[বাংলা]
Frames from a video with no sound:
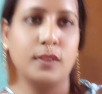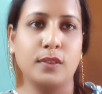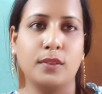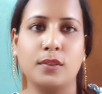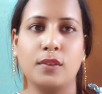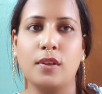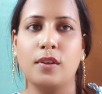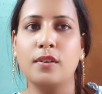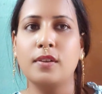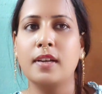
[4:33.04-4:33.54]
তো
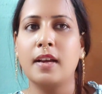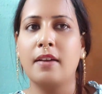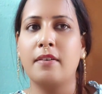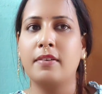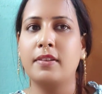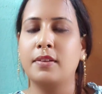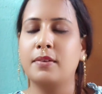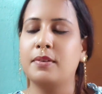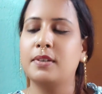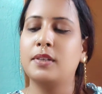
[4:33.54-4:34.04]
চলো
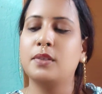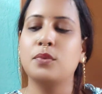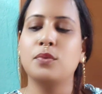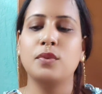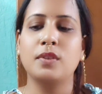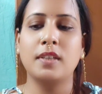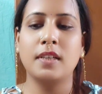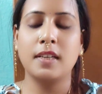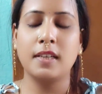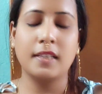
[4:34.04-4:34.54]
খাওয়া দাওয়াটা
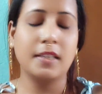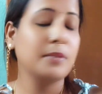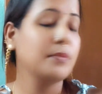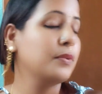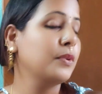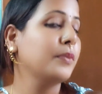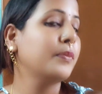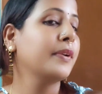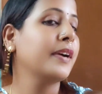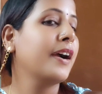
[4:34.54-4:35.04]
করি আর কি
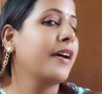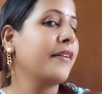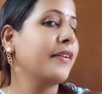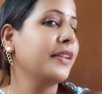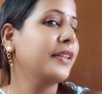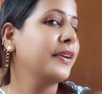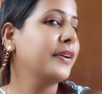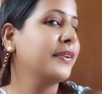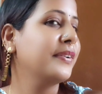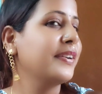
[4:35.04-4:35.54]
বলবো খাওয়া
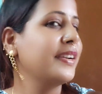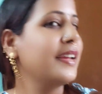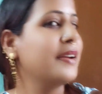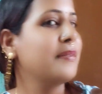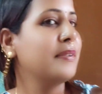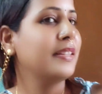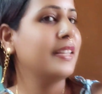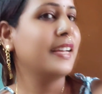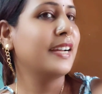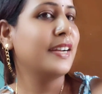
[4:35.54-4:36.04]
দাওয়া করে
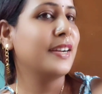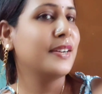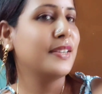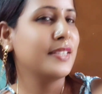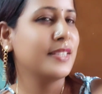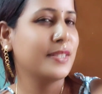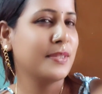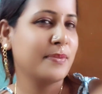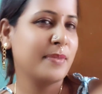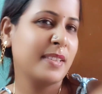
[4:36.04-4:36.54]
আবার দেখা
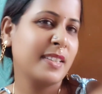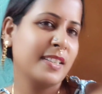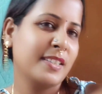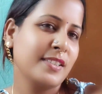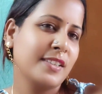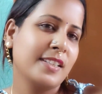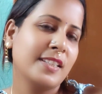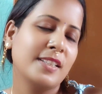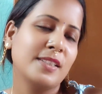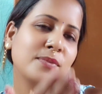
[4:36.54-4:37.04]
হচ্ছে তোমাদের
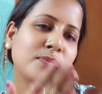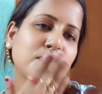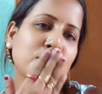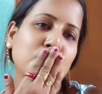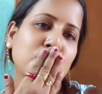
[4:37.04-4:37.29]
সাথে